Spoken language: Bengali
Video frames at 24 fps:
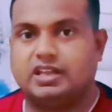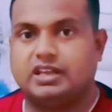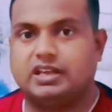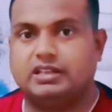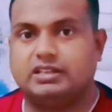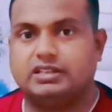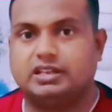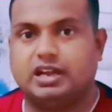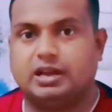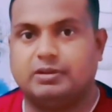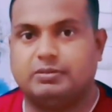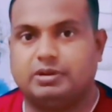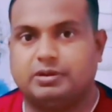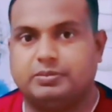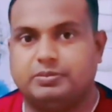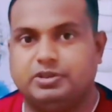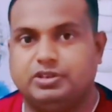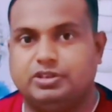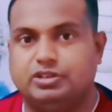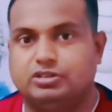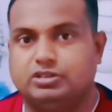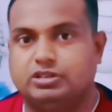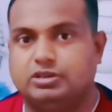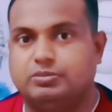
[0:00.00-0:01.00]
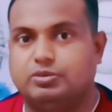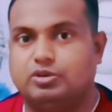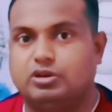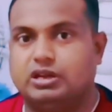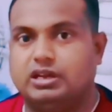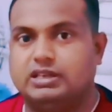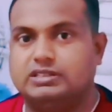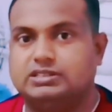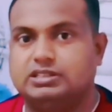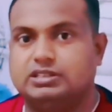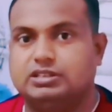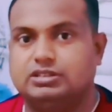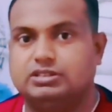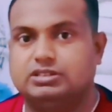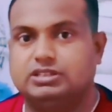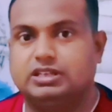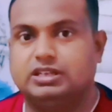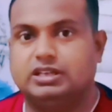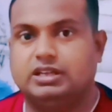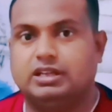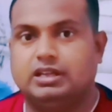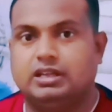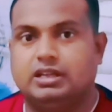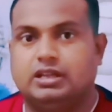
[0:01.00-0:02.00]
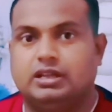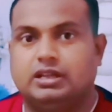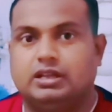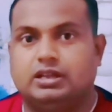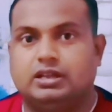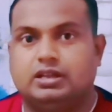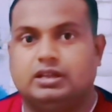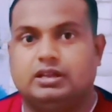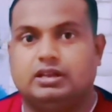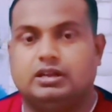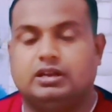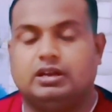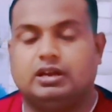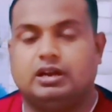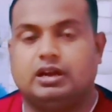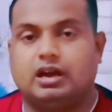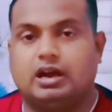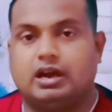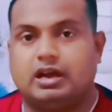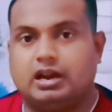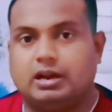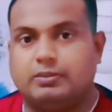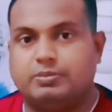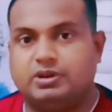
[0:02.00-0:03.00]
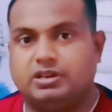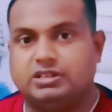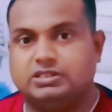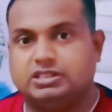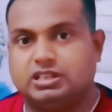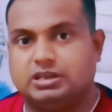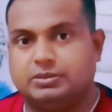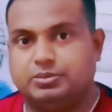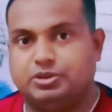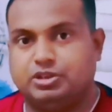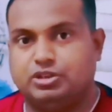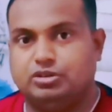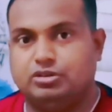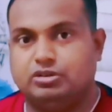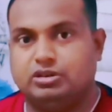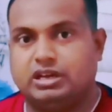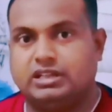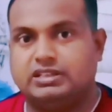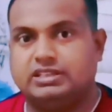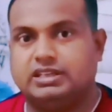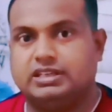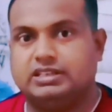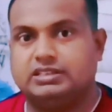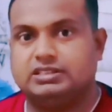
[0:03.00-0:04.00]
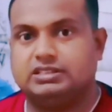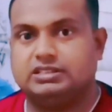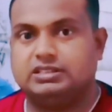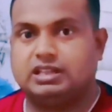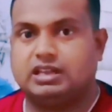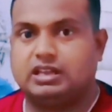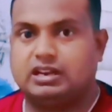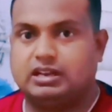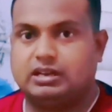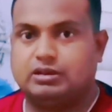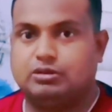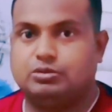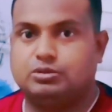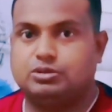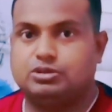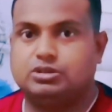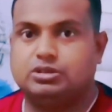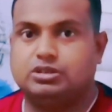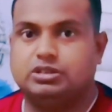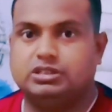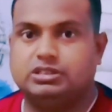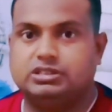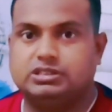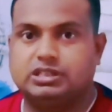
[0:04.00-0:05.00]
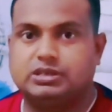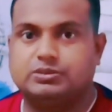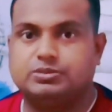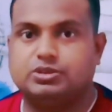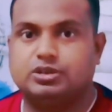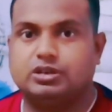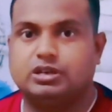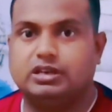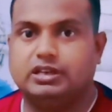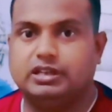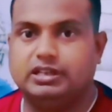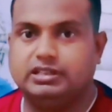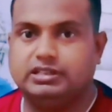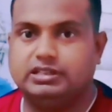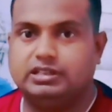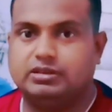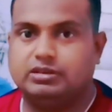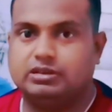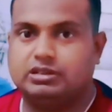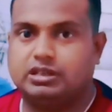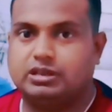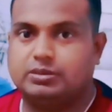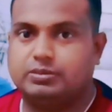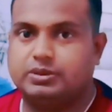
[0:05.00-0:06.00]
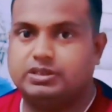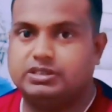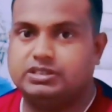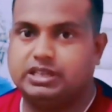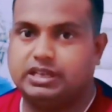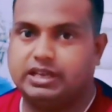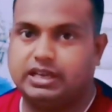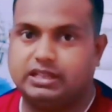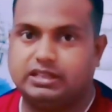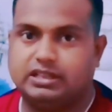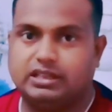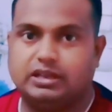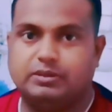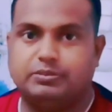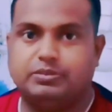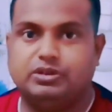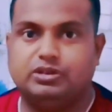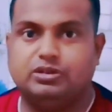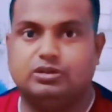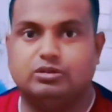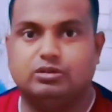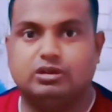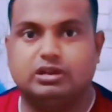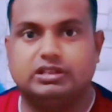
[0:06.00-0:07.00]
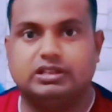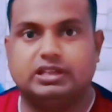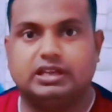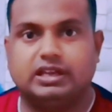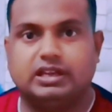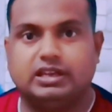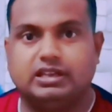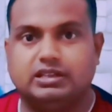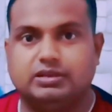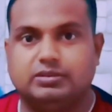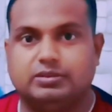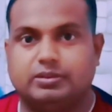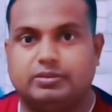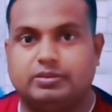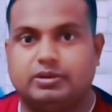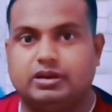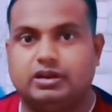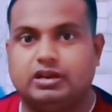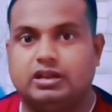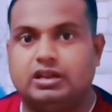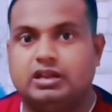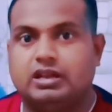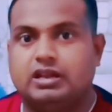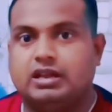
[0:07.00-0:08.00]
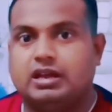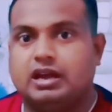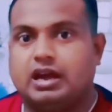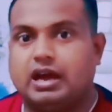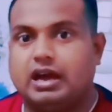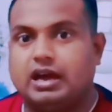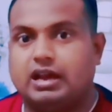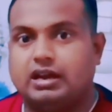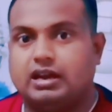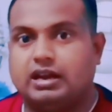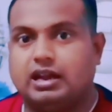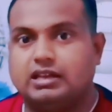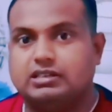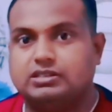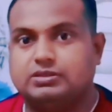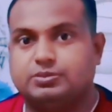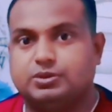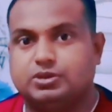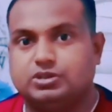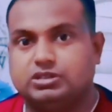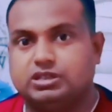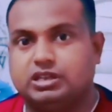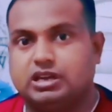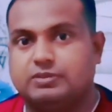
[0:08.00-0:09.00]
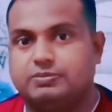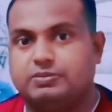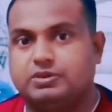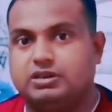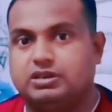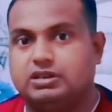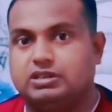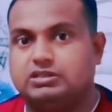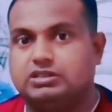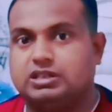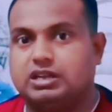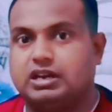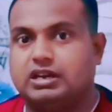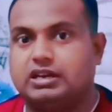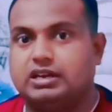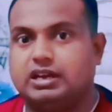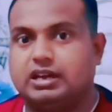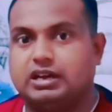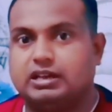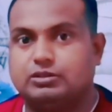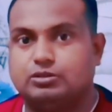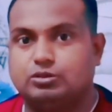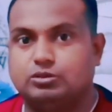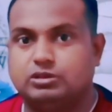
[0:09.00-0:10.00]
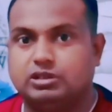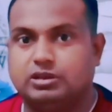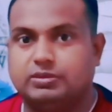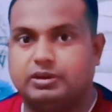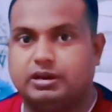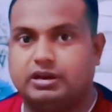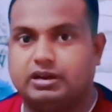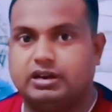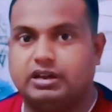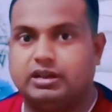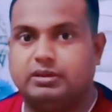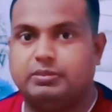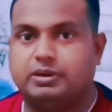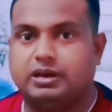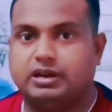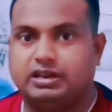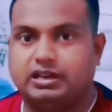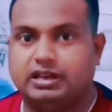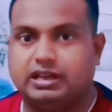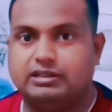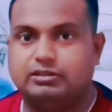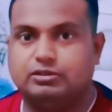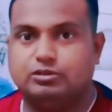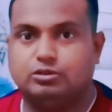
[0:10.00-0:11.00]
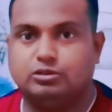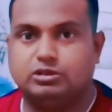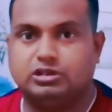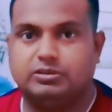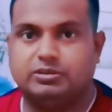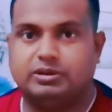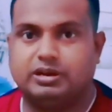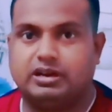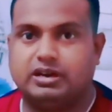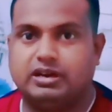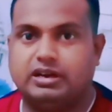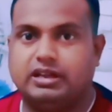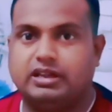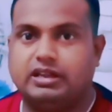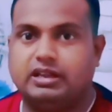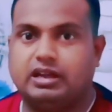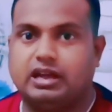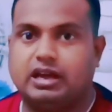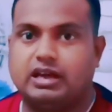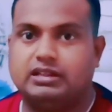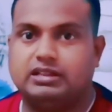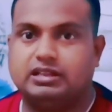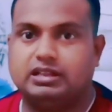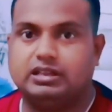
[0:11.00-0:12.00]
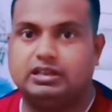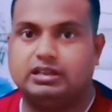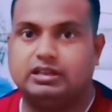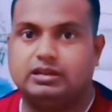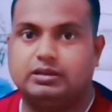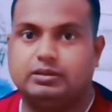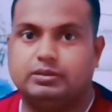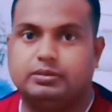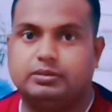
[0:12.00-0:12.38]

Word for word: এক্ষেত্রে আমার ভিডিওতে বলা আসছিল যে আর আপনারা যারা ভিডিও না দেখেছেন তারা অবশ্যই ডিসক্রিপশনে লিঙ্ক দেওয়া থাকবে সেইখান থেকে ভিডিওগুলো দেখে নিতে পারবেন আর লাস্ট পর্যায়ে আপনারা যারা টাকা তুলতে পারেন নাই বা রিয়াল তুলতে পারেন নাই হাতে